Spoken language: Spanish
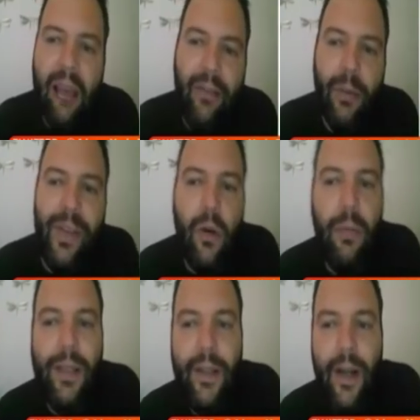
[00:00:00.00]
vamos a
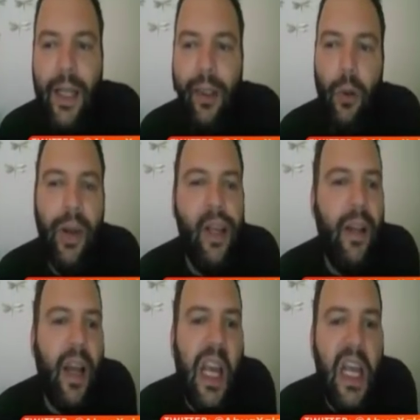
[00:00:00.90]
combatir la ideología
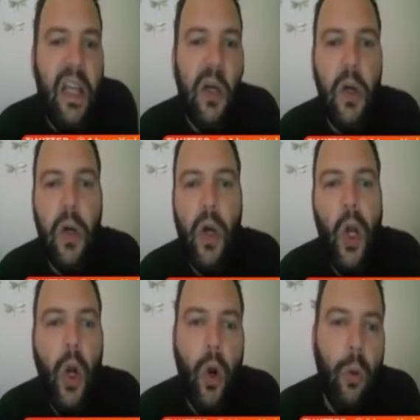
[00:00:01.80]
de género,
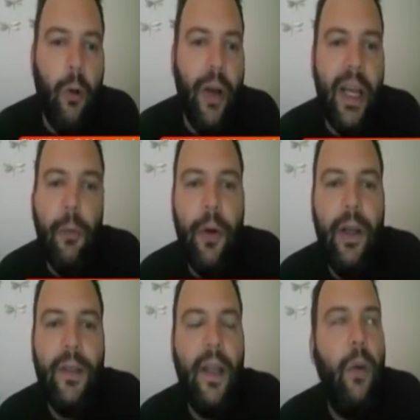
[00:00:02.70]
como queremos que
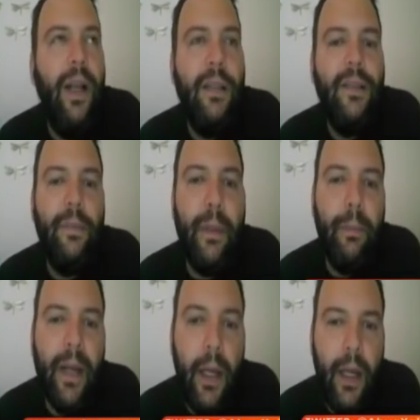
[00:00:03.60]
las escuelas
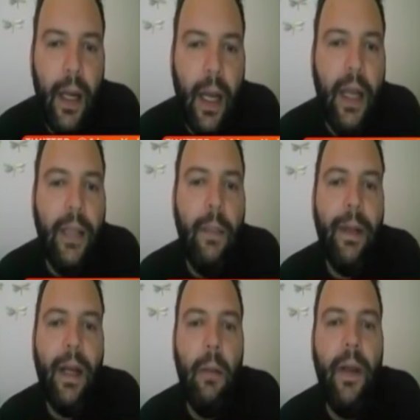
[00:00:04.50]
preparen a la gente
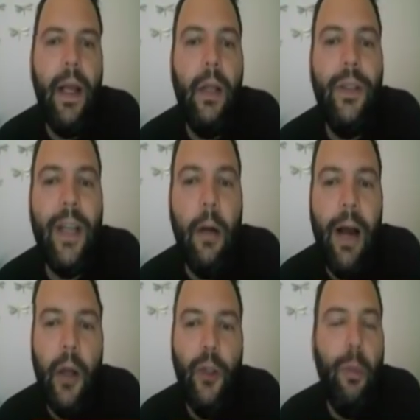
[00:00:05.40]
para el mercado de
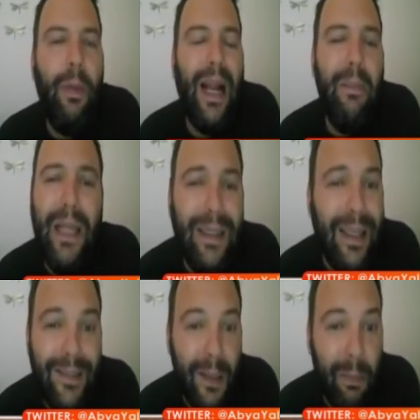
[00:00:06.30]
trabajo y no para la
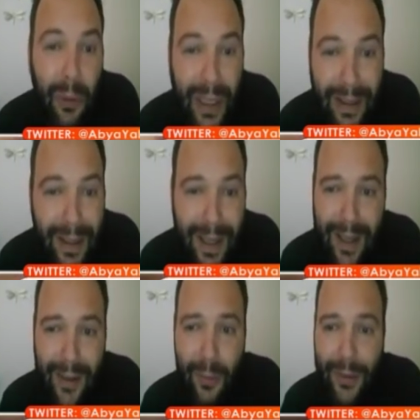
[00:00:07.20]
militancia
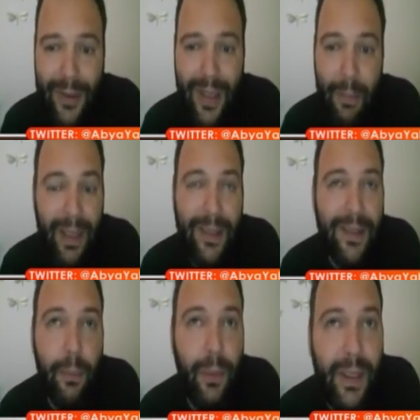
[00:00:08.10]
política, como si la
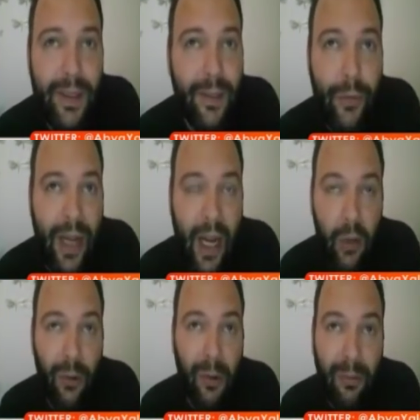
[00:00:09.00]
militancia política fuera
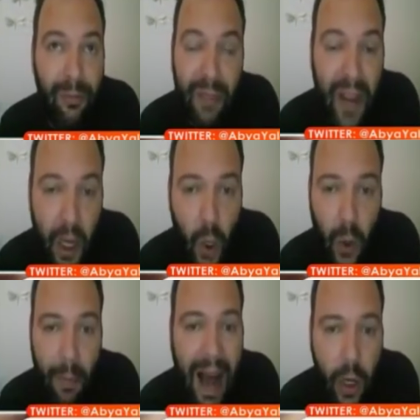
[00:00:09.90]
algo feo
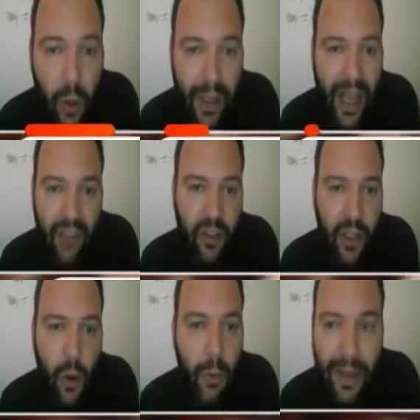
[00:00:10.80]
o malo que haya que
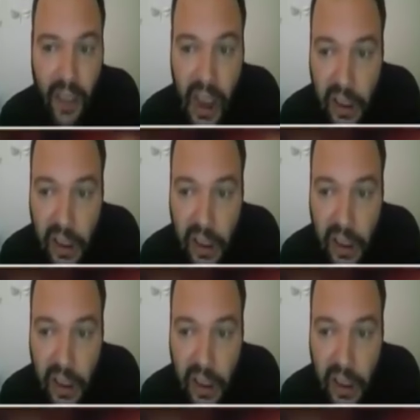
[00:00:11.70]
combatir.